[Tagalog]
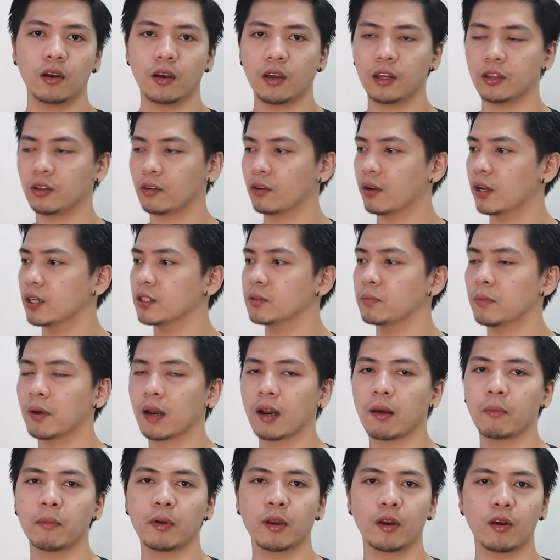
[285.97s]
Ito guys,
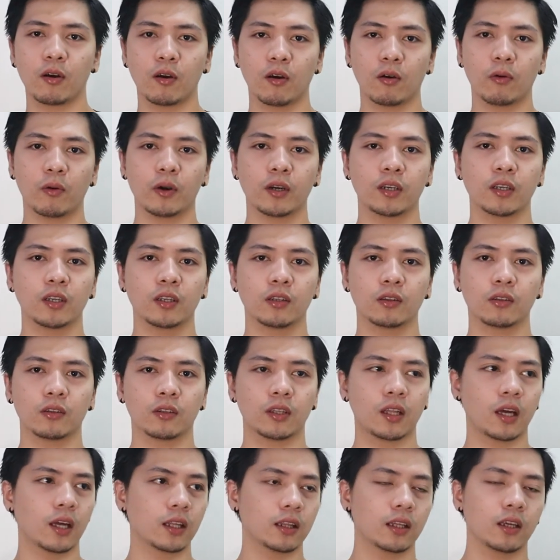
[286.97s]
marami na awkward dito
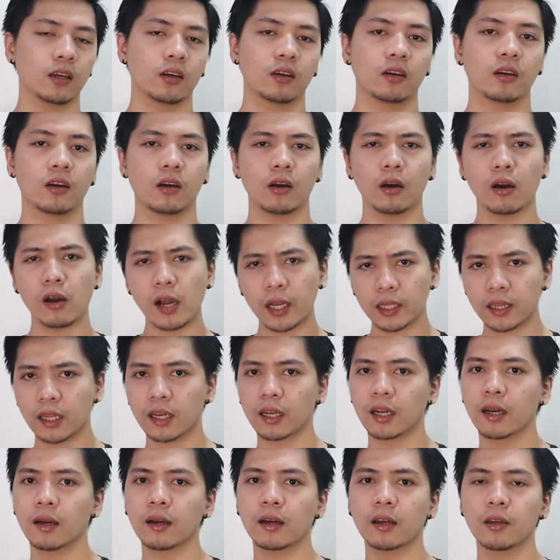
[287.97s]
dati. Kahit
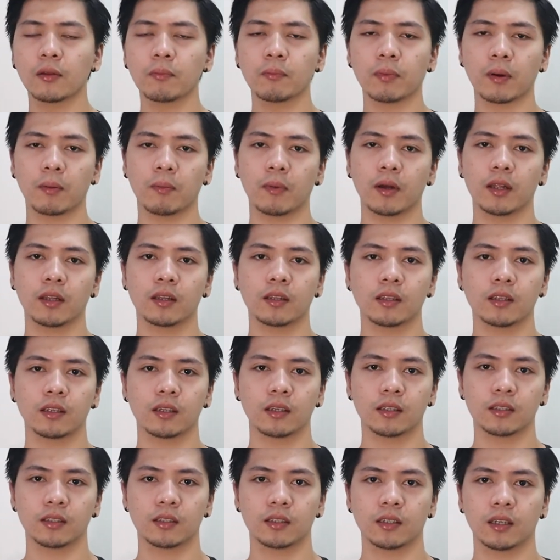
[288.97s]
hanggang ngayon pa man
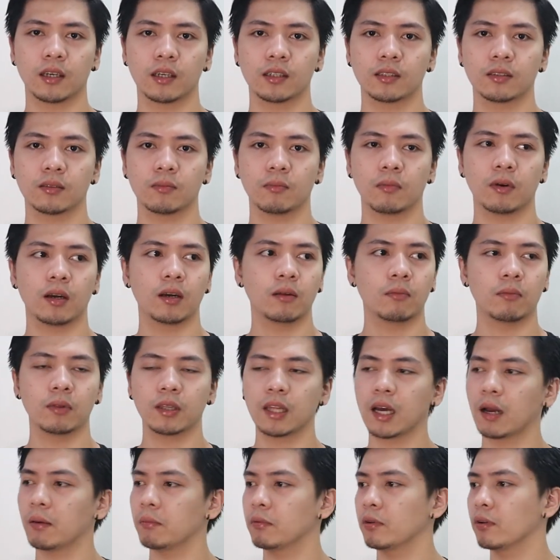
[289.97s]
guys. Mga
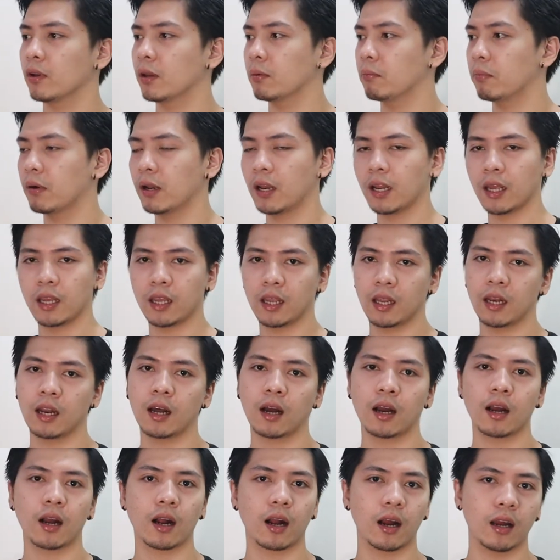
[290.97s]
madami yung iba na
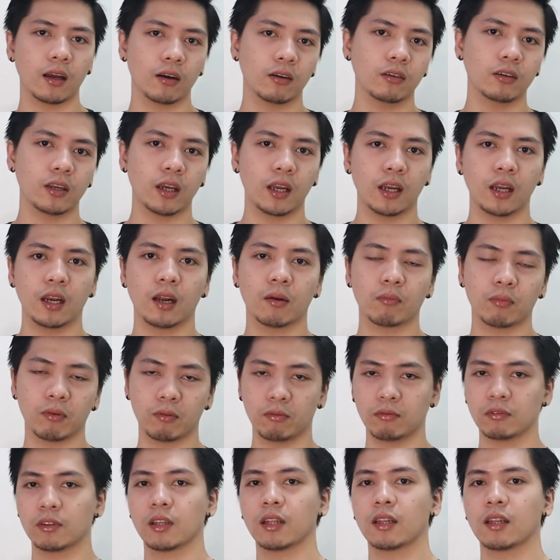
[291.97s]
ilang kagaya ko na ilang
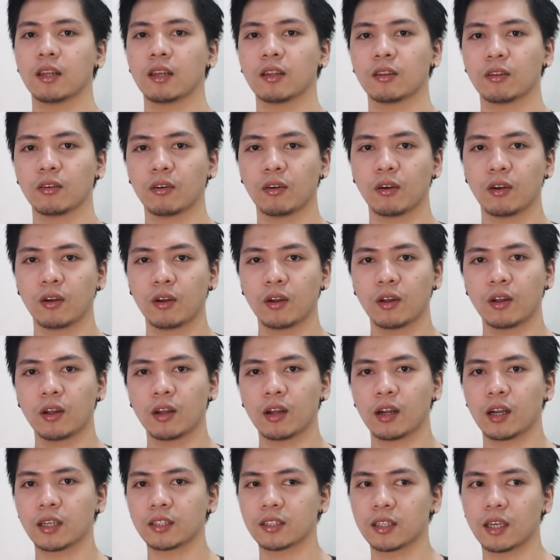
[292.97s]
pumunta dito.
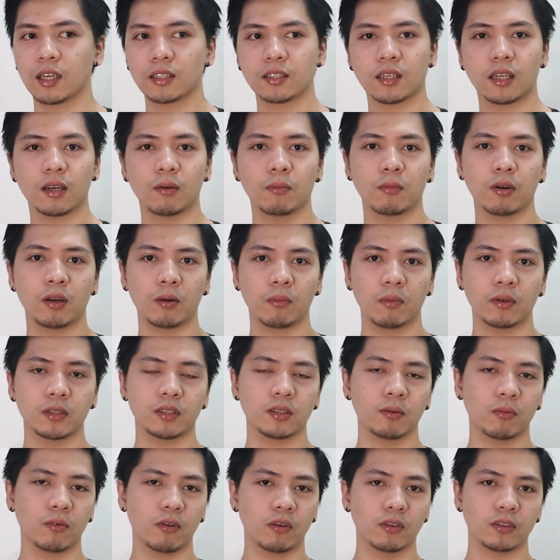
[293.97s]
Kasi guys, alam mo naman
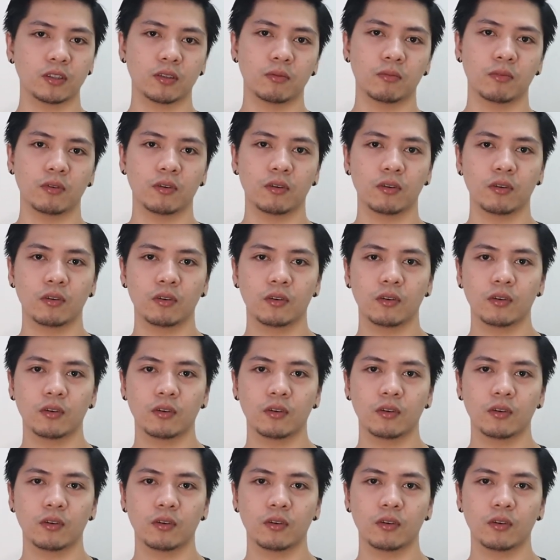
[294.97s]
si Mosimo,